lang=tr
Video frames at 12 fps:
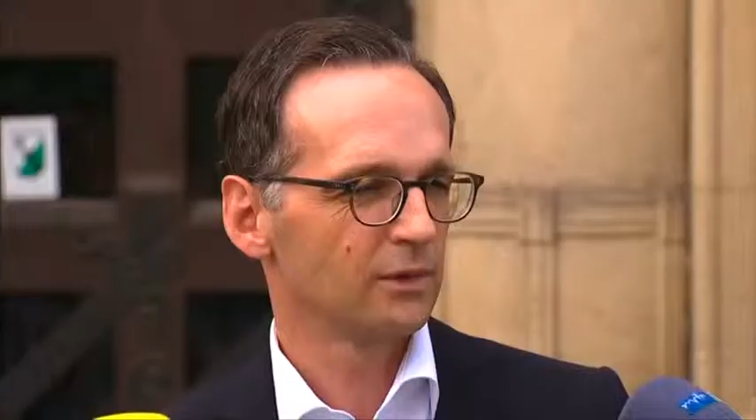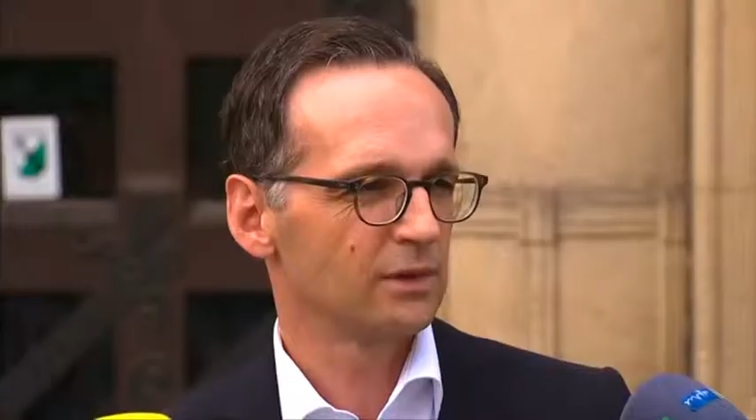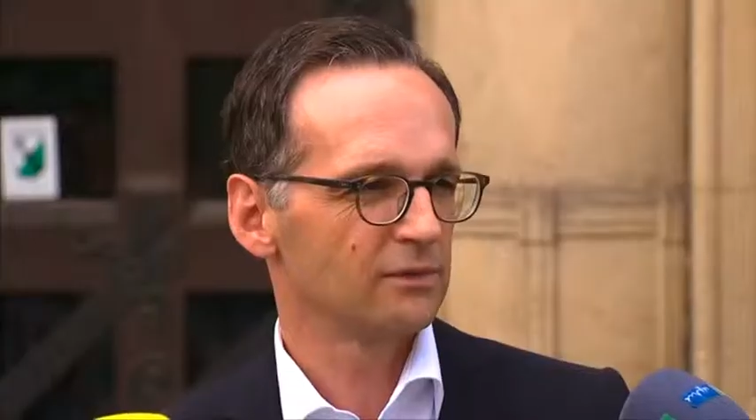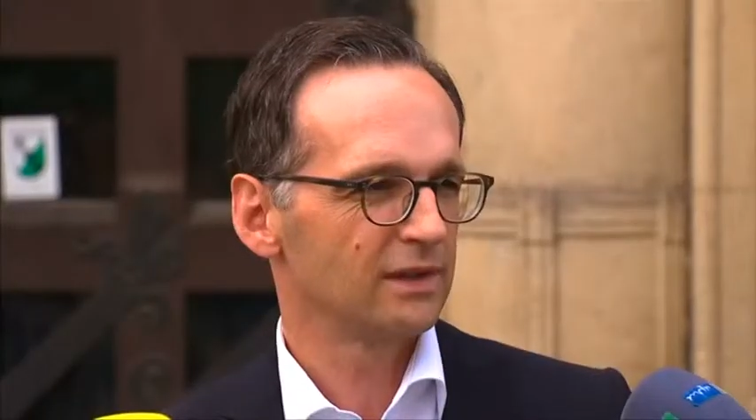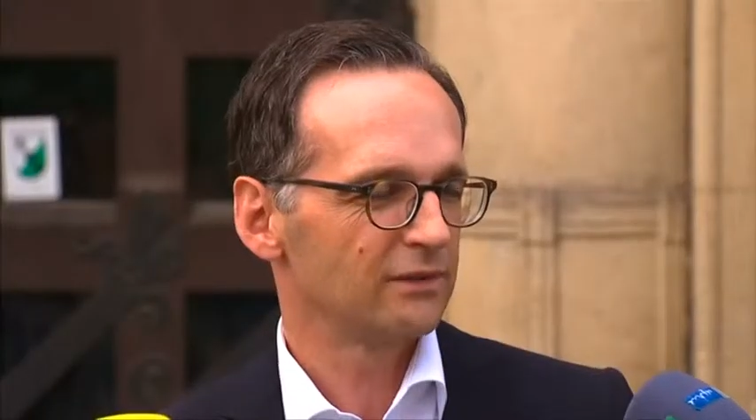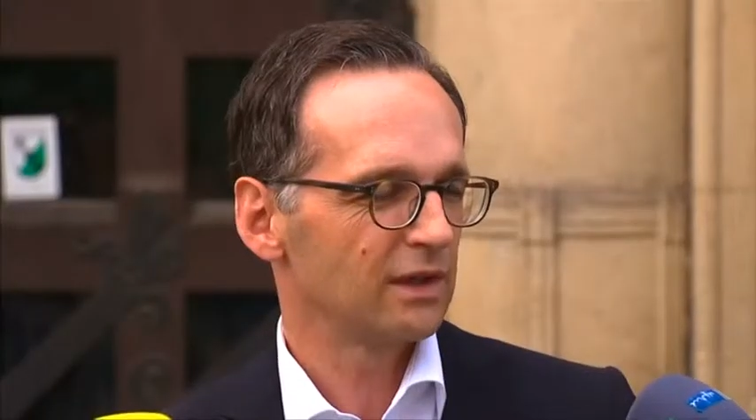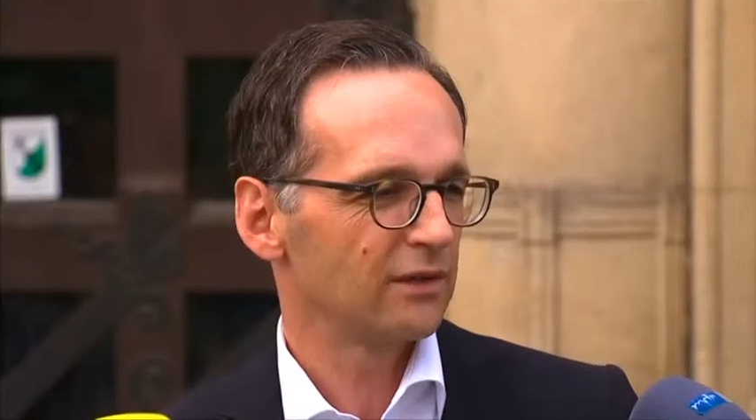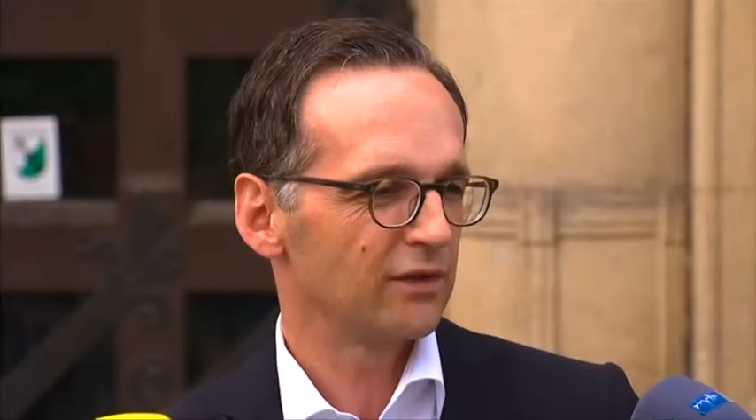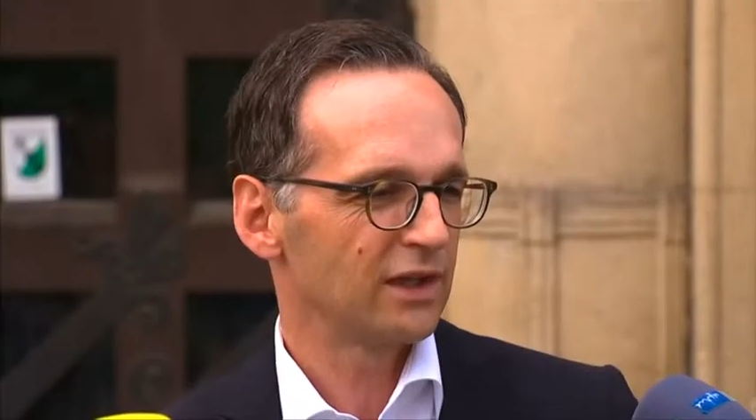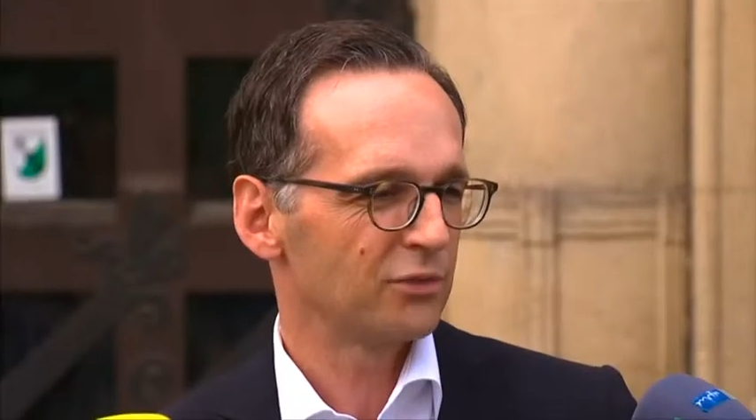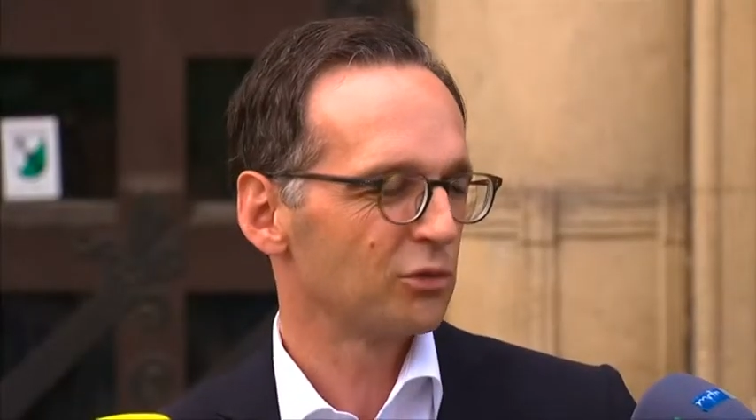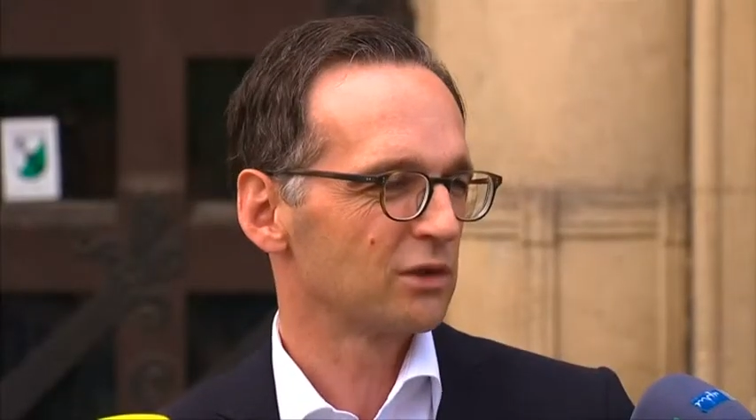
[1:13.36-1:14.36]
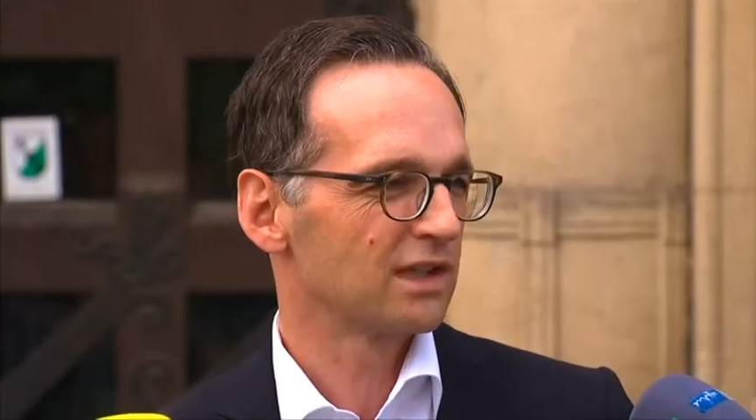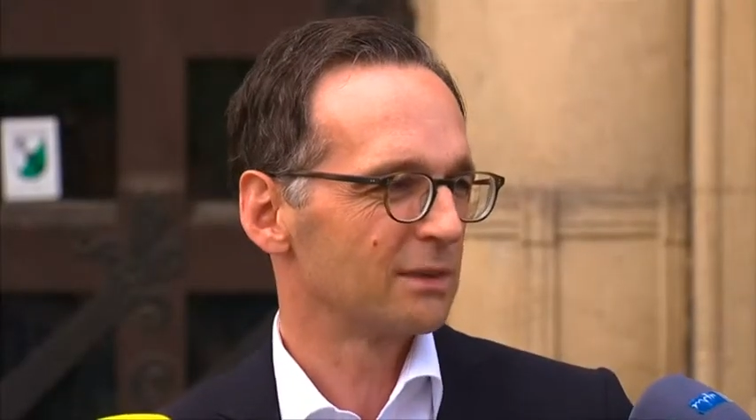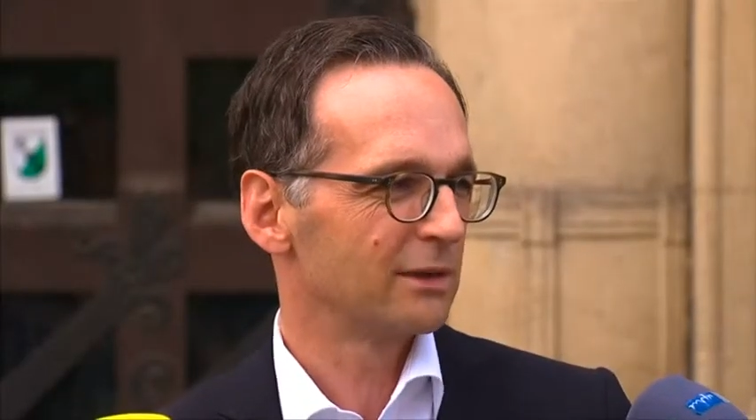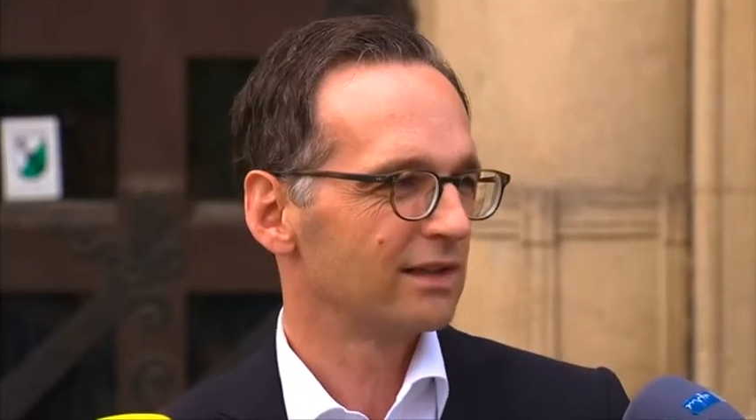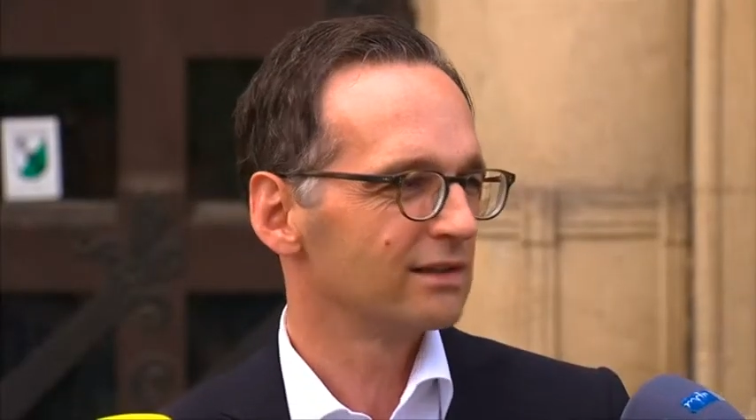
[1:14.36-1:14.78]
Und wenn wir Facebook dabei